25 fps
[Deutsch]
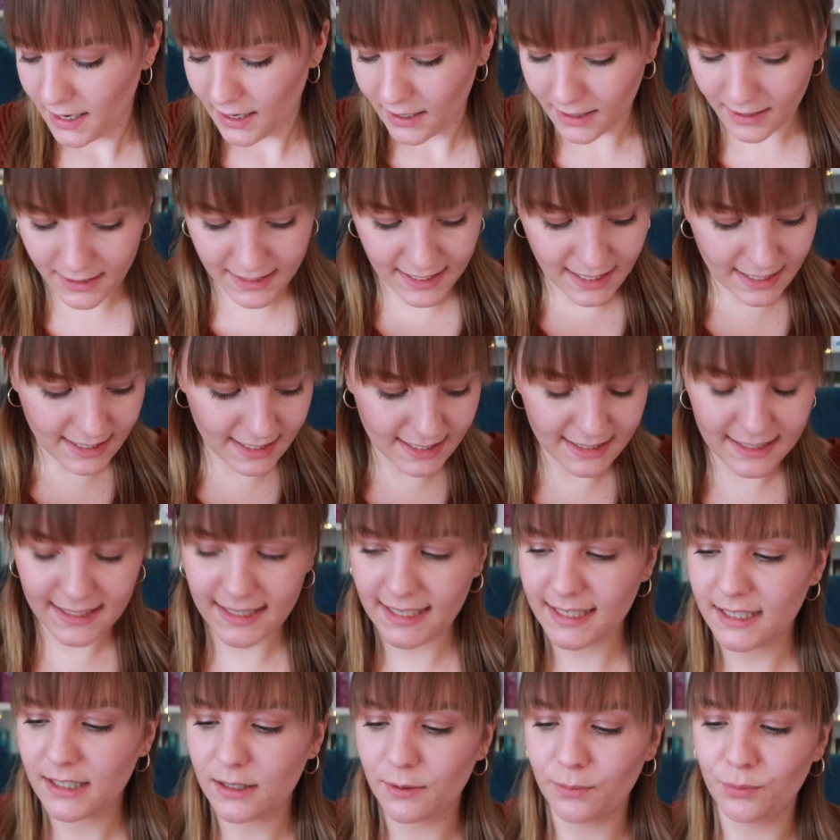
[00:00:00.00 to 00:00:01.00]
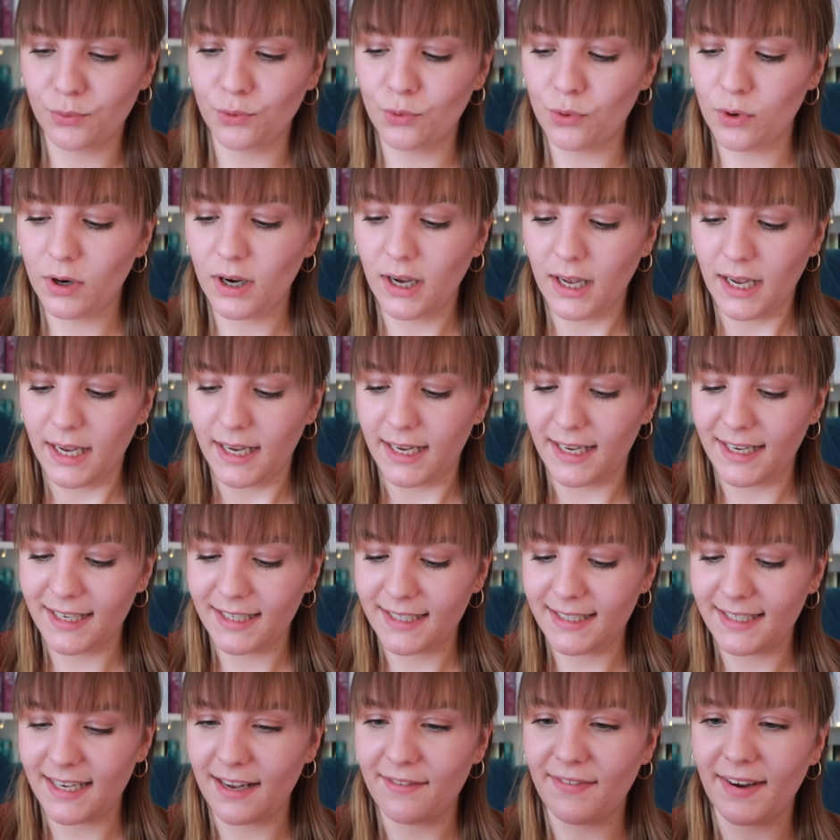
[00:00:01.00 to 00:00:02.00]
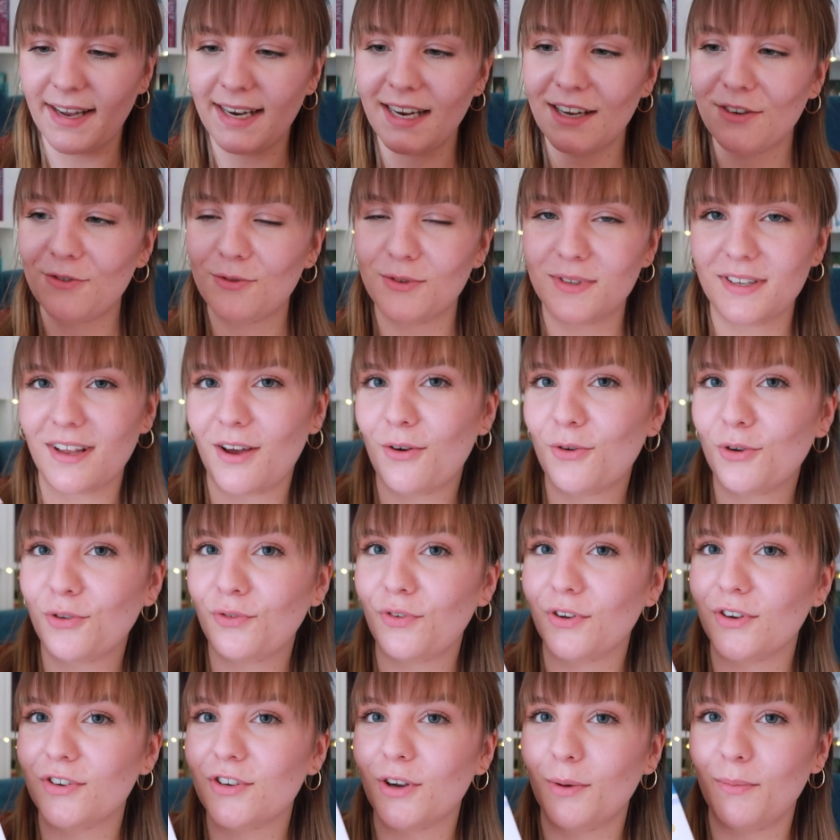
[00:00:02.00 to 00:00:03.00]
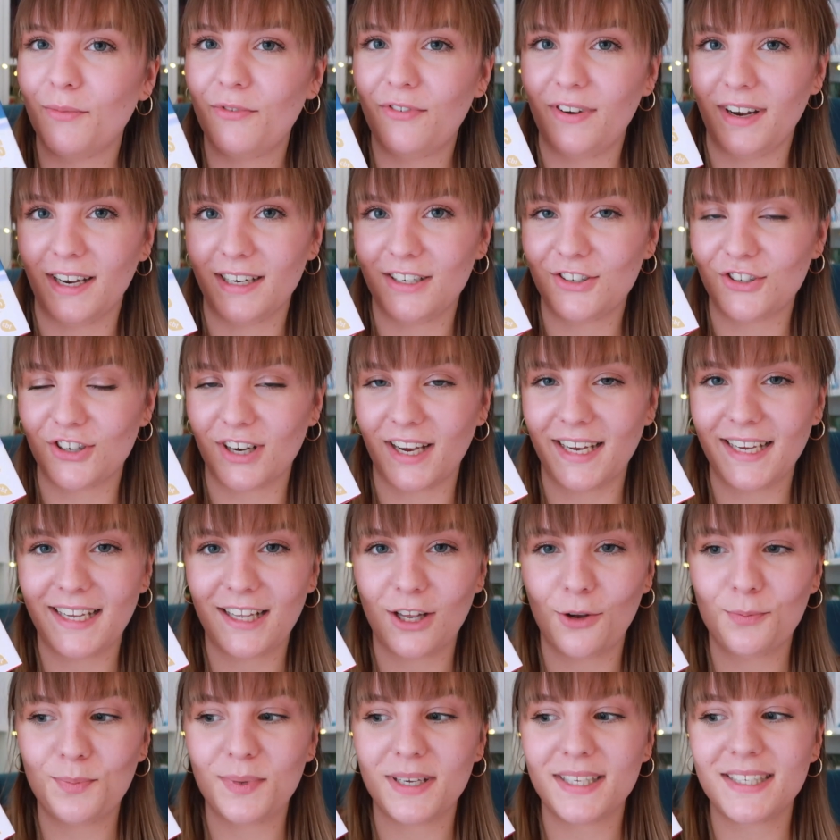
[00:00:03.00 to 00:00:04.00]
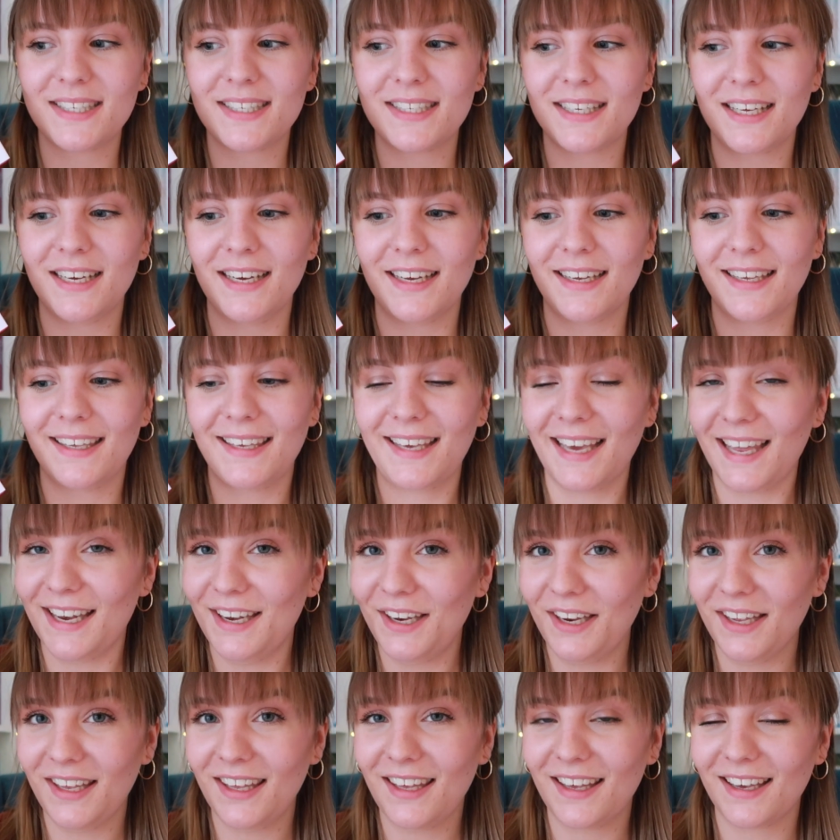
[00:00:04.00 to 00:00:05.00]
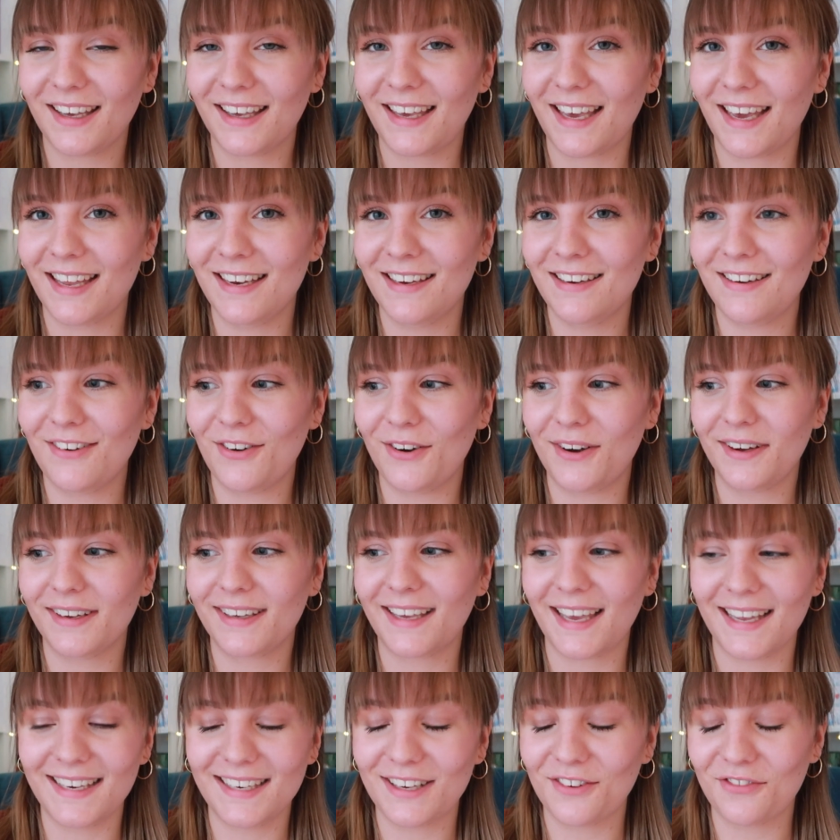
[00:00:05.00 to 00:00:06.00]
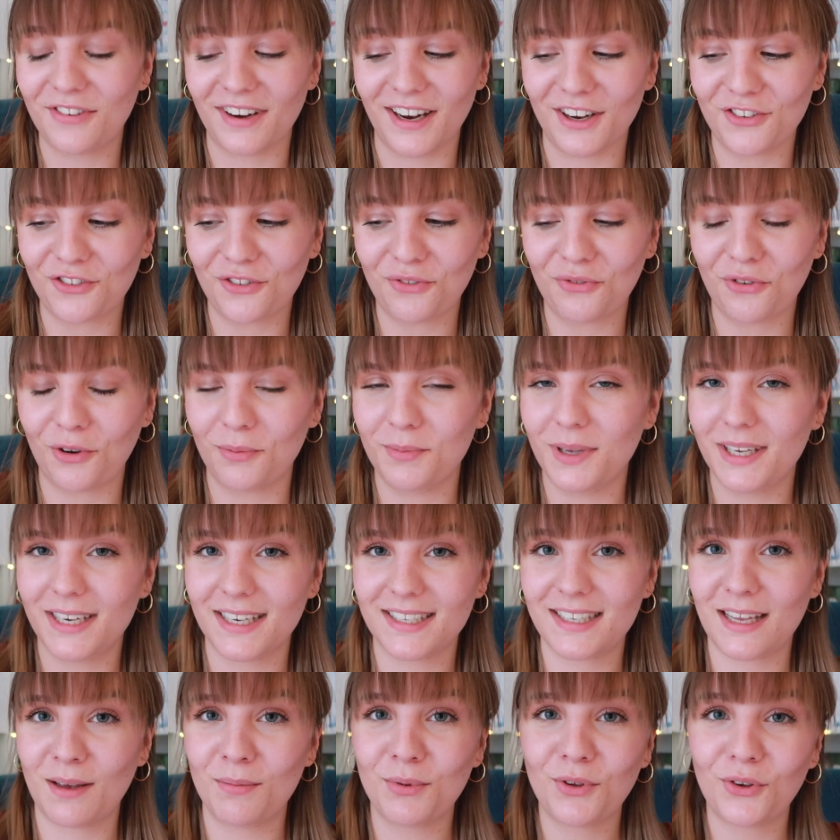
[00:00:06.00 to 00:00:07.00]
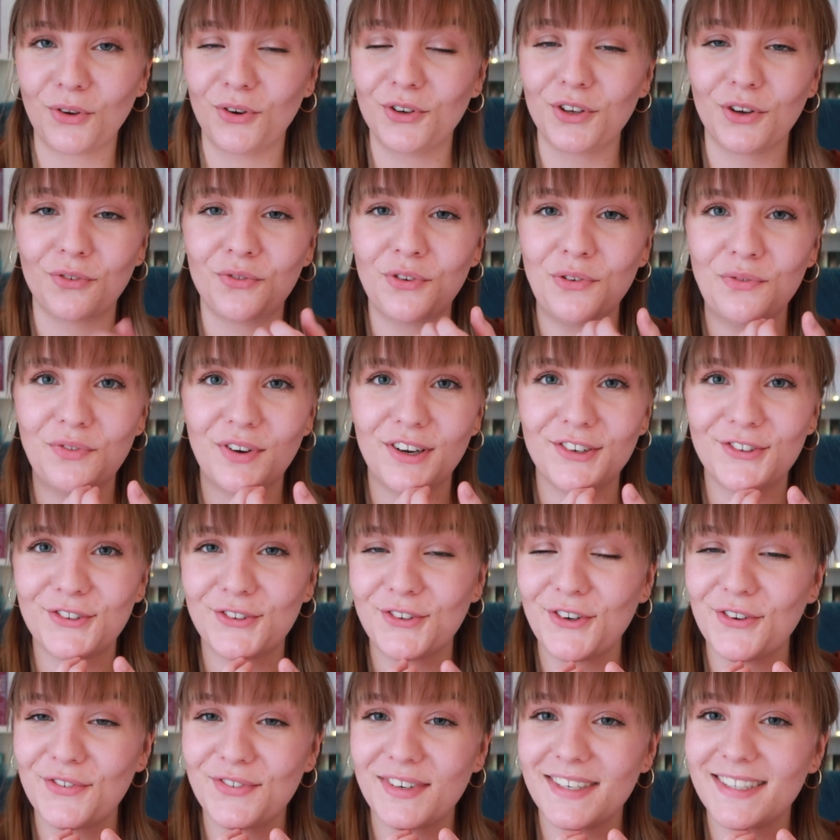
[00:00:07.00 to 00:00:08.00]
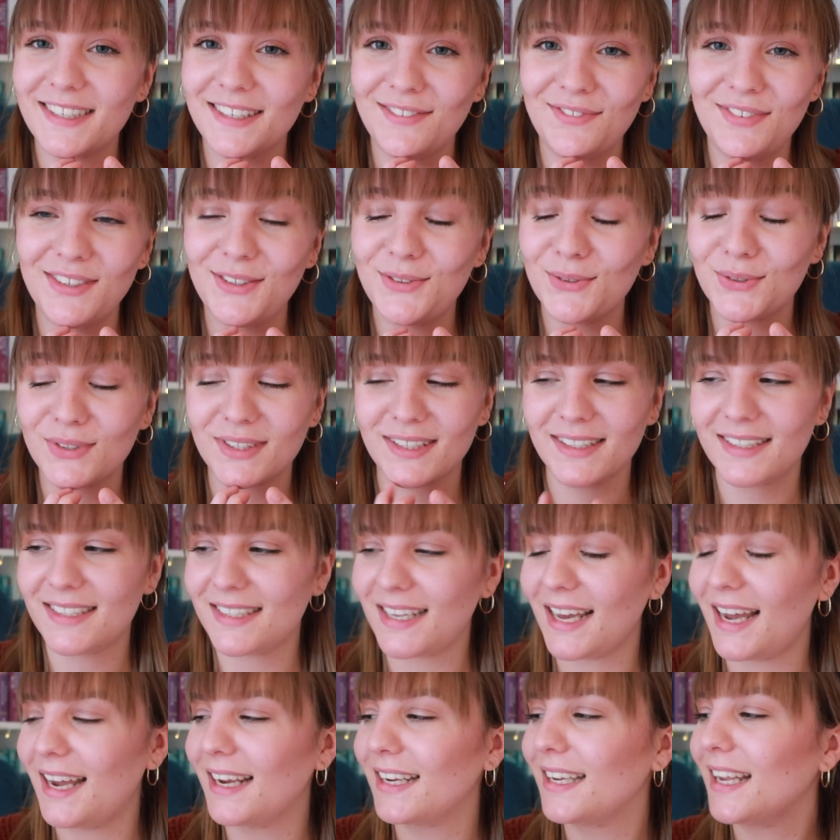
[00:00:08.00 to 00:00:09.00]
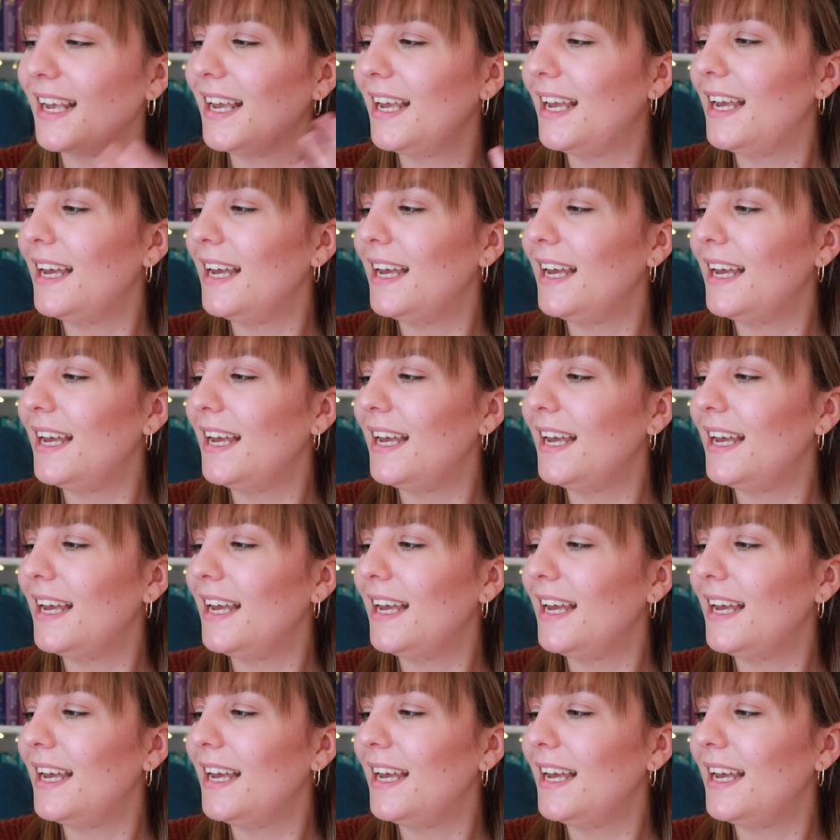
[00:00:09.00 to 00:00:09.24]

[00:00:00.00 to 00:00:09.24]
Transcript: Äh, dann das nächste Buch ist Der Weihnachtosaurus von Tom Fletcher. Ich glaube, das äh, kenne ich, kenn, kennt ihr vielleicht schon von mir. Das habe ich euch auf jeden Fall schon öfters in Videos gezeigt.